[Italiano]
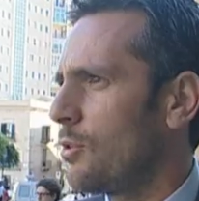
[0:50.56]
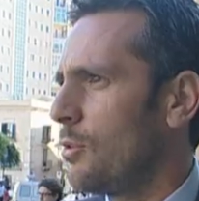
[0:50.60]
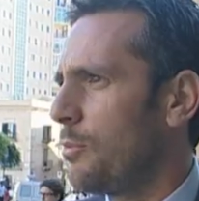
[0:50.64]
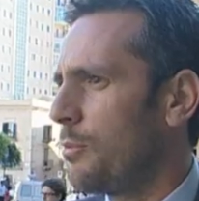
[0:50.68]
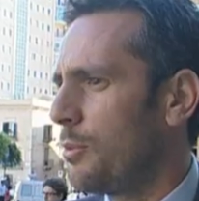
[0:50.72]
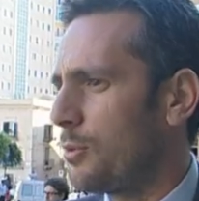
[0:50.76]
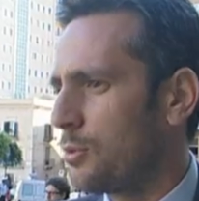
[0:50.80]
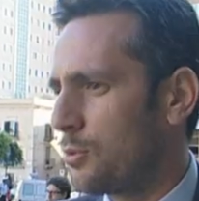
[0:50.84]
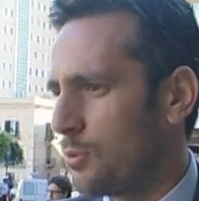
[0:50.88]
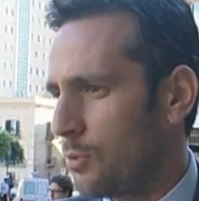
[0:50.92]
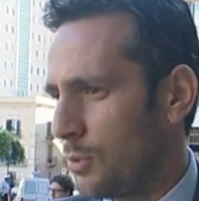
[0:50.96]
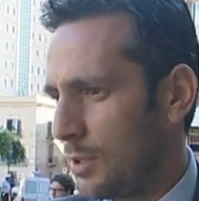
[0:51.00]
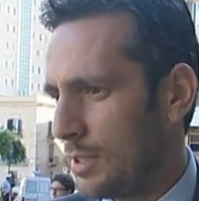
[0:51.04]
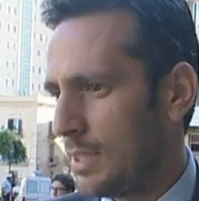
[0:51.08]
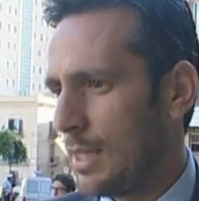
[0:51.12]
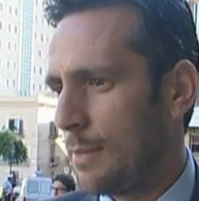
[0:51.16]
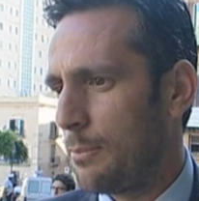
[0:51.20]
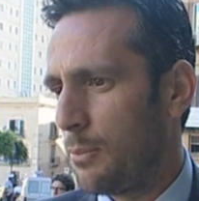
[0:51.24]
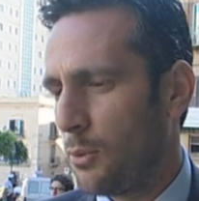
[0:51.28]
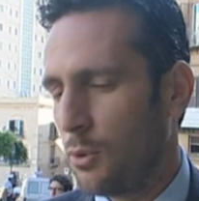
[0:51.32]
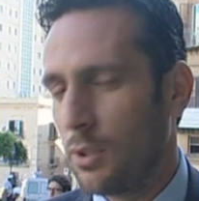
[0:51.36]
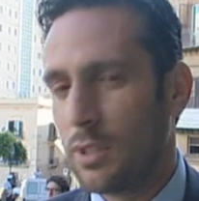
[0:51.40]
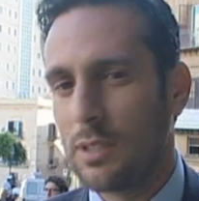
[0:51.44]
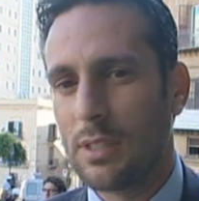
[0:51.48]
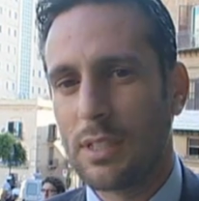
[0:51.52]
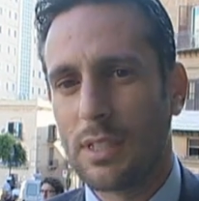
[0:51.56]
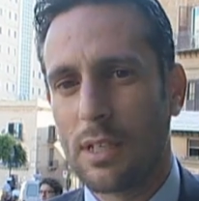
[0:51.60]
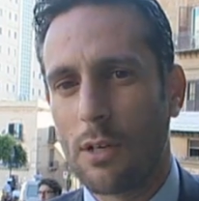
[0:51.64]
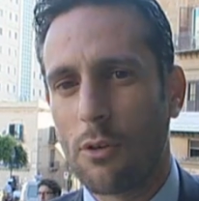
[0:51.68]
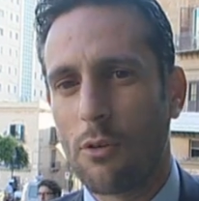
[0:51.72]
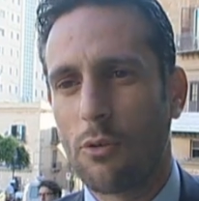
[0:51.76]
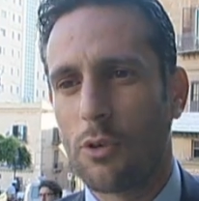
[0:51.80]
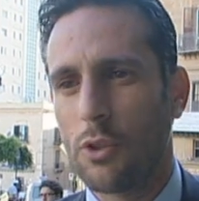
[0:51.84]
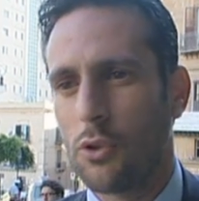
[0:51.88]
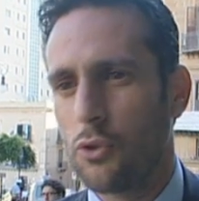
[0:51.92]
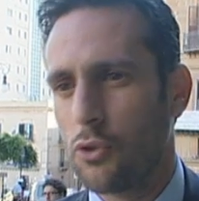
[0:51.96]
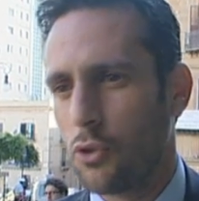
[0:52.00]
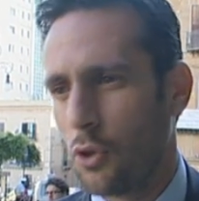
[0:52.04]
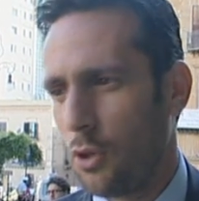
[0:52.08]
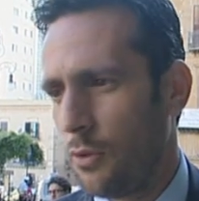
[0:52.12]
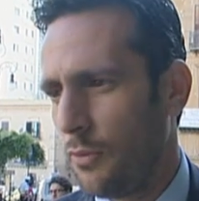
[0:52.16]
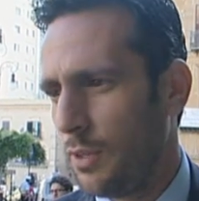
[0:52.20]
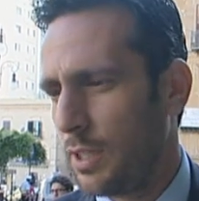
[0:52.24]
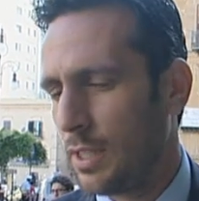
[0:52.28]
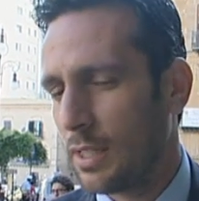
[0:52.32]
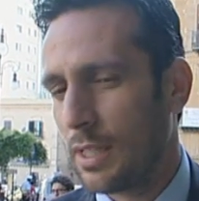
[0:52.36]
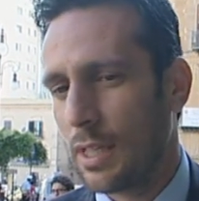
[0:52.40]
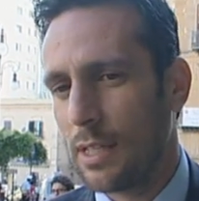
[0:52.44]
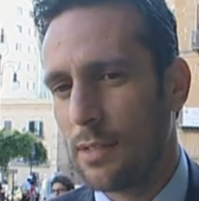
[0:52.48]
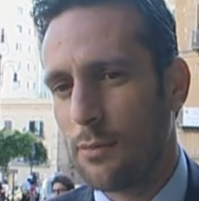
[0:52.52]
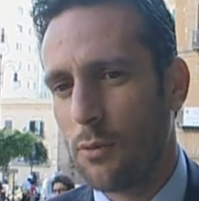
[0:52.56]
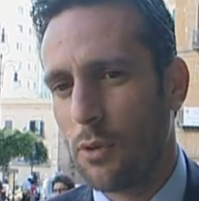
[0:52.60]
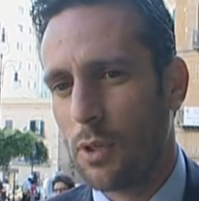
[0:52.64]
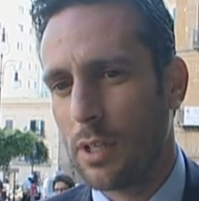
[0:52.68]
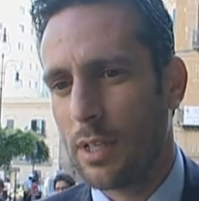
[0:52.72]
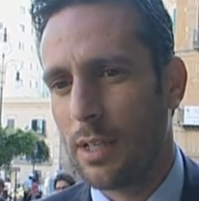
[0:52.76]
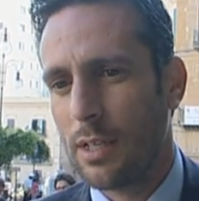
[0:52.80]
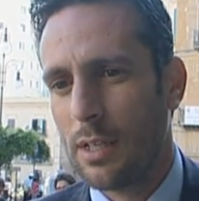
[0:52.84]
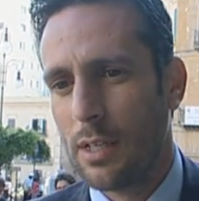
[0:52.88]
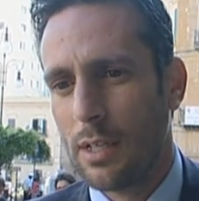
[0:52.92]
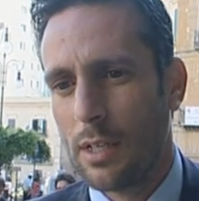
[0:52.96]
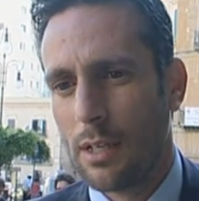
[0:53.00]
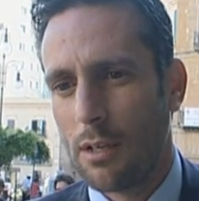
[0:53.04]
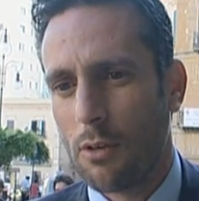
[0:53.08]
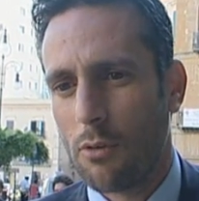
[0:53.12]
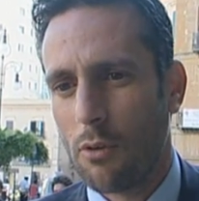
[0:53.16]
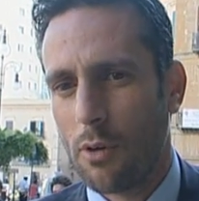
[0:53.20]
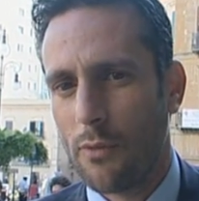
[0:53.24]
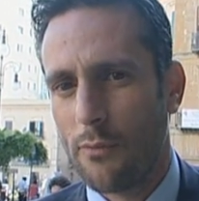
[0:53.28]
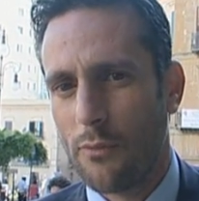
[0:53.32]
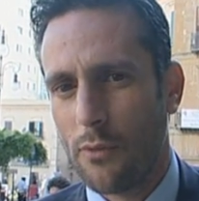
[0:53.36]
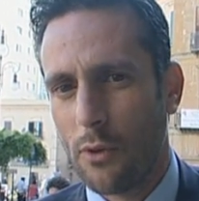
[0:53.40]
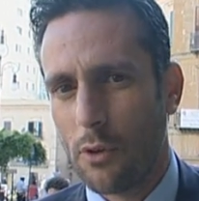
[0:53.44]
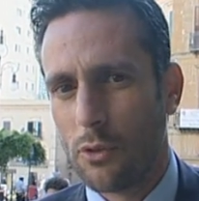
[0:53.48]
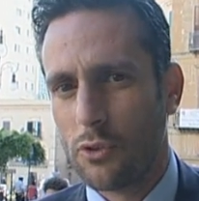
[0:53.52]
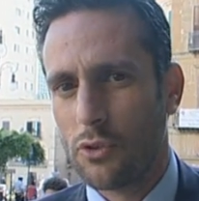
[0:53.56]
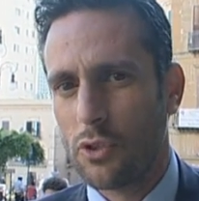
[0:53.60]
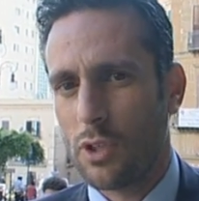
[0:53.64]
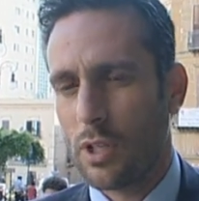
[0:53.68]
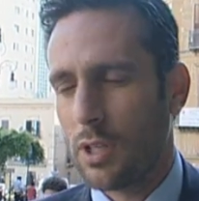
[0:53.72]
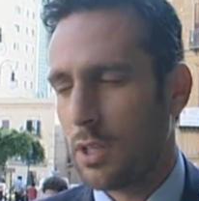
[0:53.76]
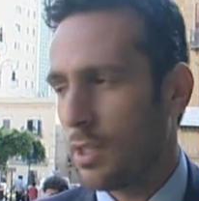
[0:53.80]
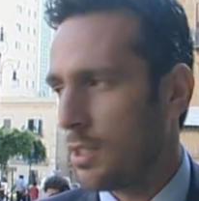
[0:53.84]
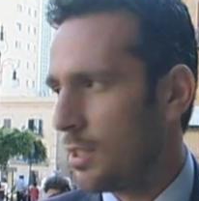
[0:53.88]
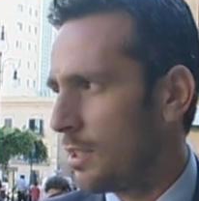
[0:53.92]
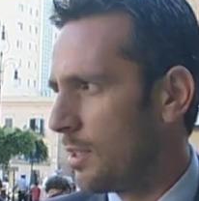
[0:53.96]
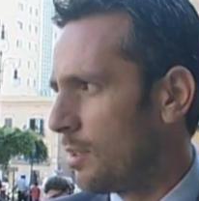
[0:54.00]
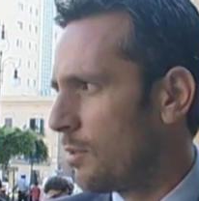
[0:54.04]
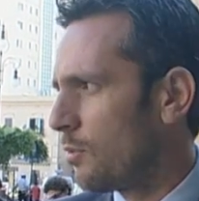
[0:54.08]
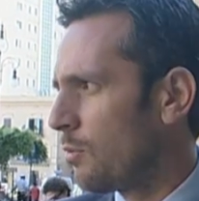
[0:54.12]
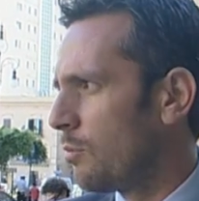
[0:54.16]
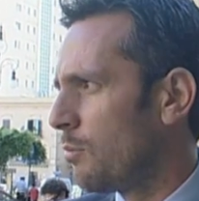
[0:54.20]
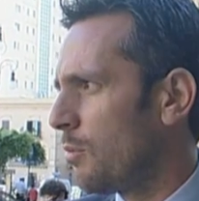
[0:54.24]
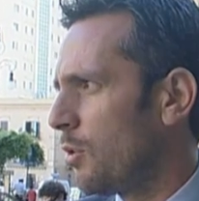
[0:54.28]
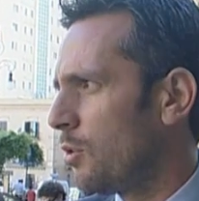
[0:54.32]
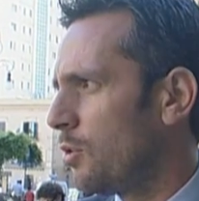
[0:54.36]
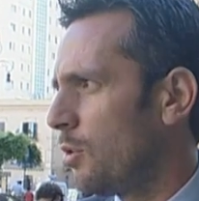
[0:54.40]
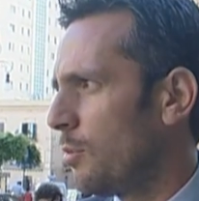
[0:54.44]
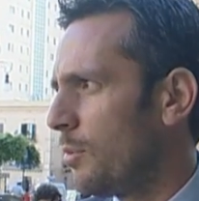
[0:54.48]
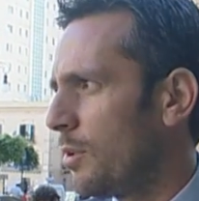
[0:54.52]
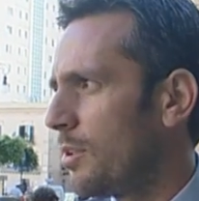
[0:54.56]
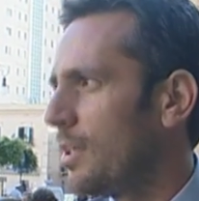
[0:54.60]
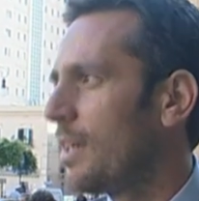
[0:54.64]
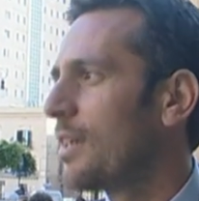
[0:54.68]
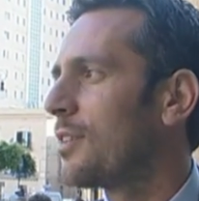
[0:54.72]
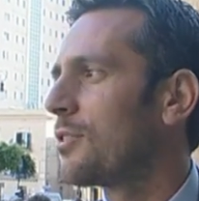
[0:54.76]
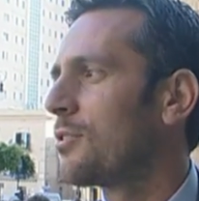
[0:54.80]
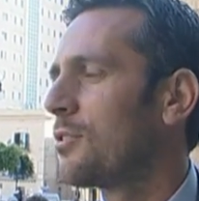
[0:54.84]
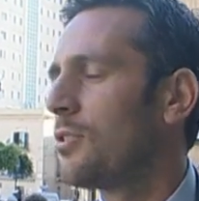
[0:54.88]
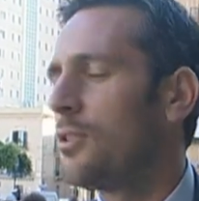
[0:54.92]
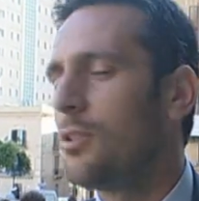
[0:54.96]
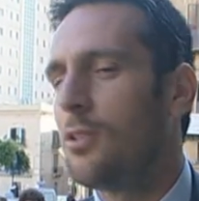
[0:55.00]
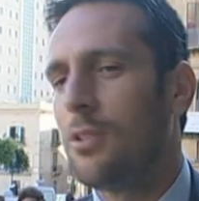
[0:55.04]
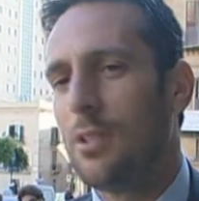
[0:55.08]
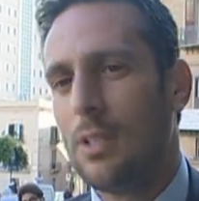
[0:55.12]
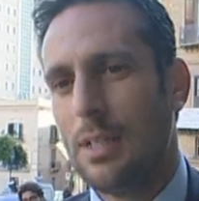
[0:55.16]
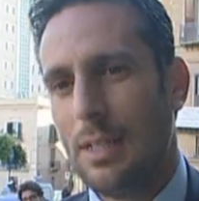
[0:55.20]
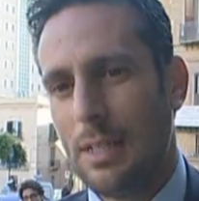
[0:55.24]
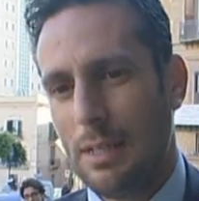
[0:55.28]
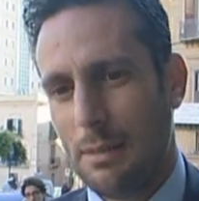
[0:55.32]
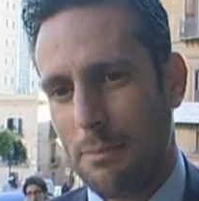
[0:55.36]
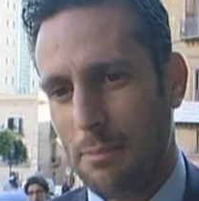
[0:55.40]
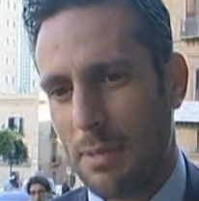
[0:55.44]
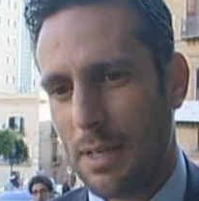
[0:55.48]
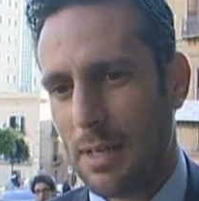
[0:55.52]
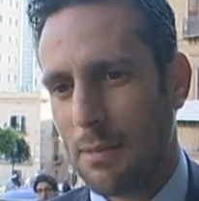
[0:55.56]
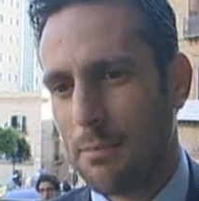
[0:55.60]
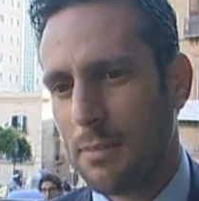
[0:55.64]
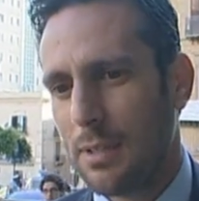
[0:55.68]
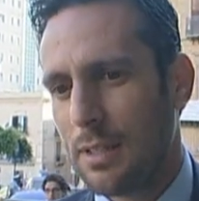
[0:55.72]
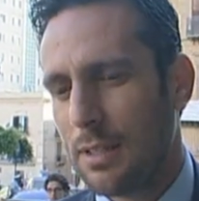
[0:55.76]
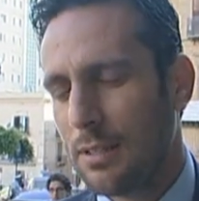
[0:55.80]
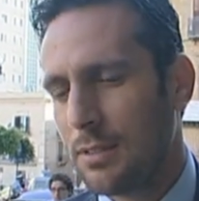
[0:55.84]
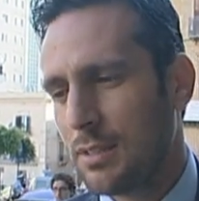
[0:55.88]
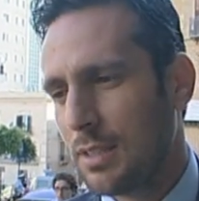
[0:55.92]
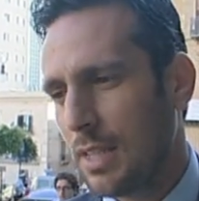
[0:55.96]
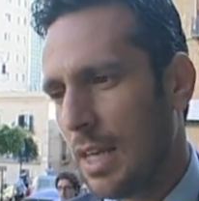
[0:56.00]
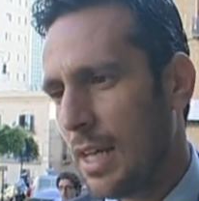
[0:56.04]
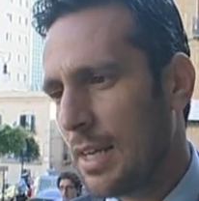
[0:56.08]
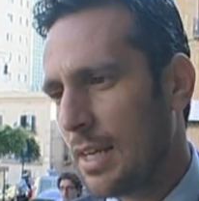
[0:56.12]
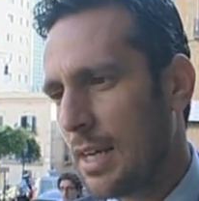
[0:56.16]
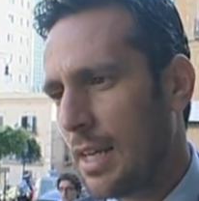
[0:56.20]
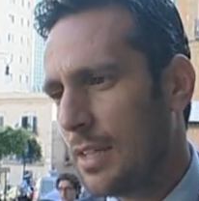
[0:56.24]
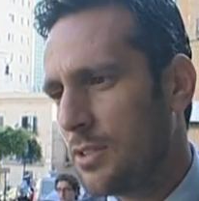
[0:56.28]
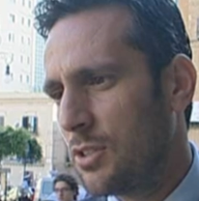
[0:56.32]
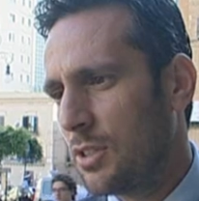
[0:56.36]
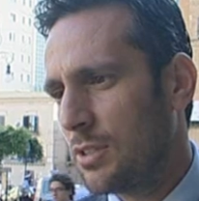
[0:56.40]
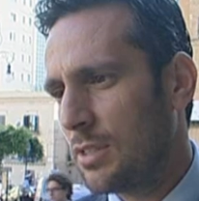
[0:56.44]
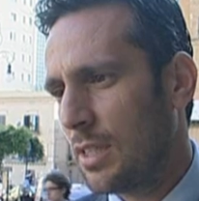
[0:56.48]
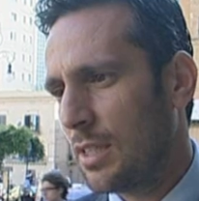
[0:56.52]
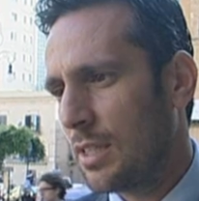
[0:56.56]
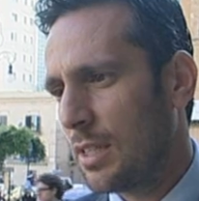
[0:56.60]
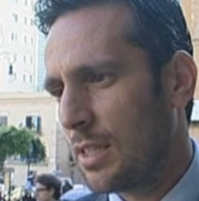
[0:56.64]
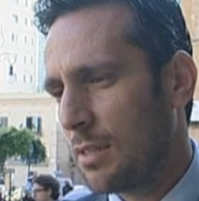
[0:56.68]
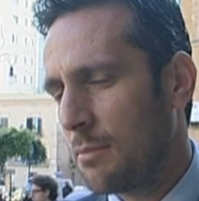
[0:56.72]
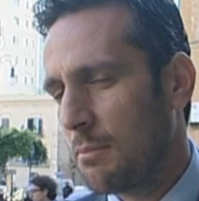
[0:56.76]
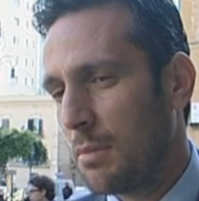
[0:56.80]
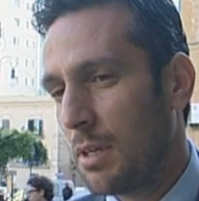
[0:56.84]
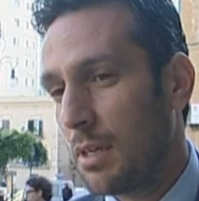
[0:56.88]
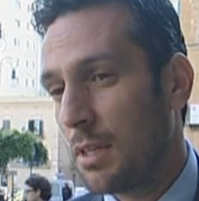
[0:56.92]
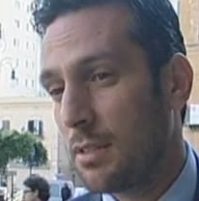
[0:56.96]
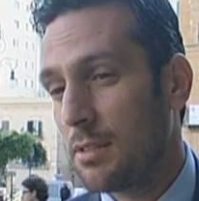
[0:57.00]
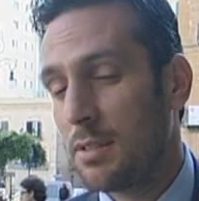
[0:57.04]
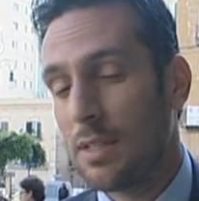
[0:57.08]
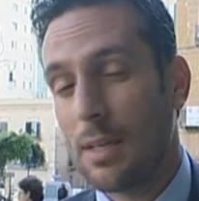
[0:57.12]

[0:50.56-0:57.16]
di opportunità politica con i giovani che li vuole coinvolgere in un modo moderno per amministrare la città di Ribera.